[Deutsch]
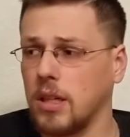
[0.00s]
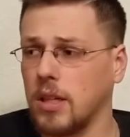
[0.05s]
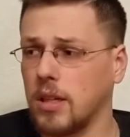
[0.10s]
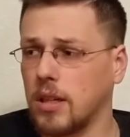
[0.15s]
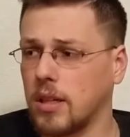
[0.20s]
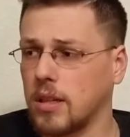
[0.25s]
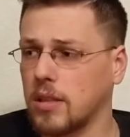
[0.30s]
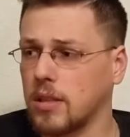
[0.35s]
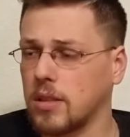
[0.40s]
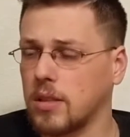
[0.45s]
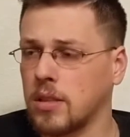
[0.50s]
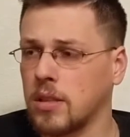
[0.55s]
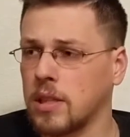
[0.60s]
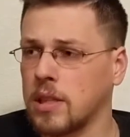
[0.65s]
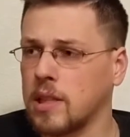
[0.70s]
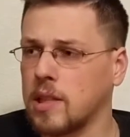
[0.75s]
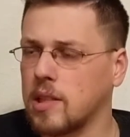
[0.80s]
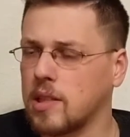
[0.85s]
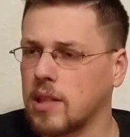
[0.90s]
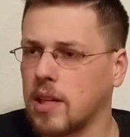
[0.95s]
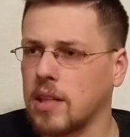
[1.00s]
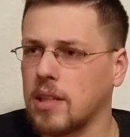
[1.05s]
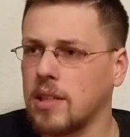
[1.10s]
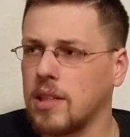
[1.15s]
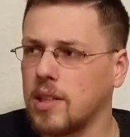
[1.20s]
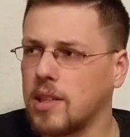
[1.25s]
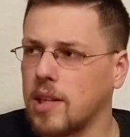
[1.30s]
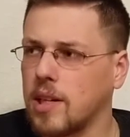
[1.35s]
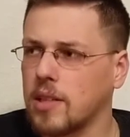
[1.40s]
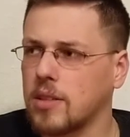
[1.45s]
ja, das sind eigentlich die Sachen,
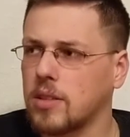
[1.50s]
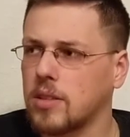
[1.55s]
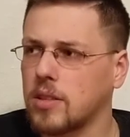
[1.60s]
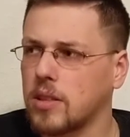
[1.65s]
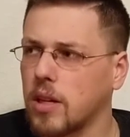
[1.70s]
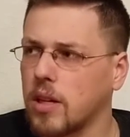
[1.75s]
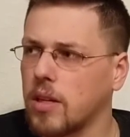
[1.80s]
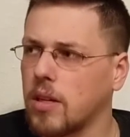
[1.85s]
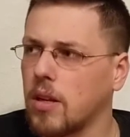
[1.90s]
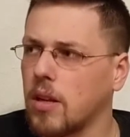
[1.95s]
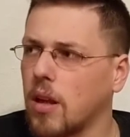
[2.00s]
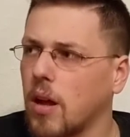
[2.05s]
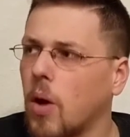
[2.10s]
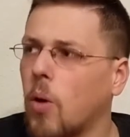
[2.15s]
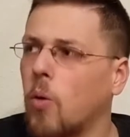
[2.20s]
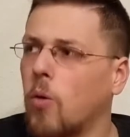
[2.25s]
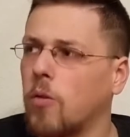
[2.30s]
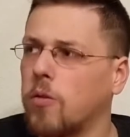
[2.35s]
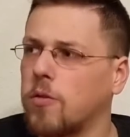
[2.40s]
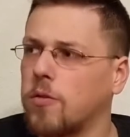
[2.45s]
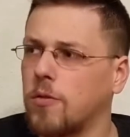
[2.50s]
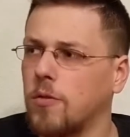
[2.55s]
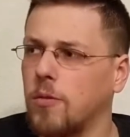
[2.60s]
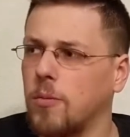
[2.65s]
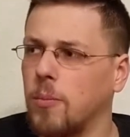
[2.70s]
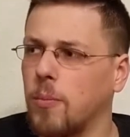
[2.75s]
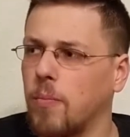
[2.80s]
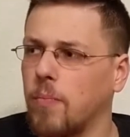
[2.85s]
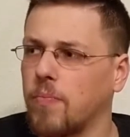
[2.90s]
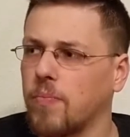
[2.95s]
die derzeit
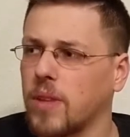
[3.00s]
laufen.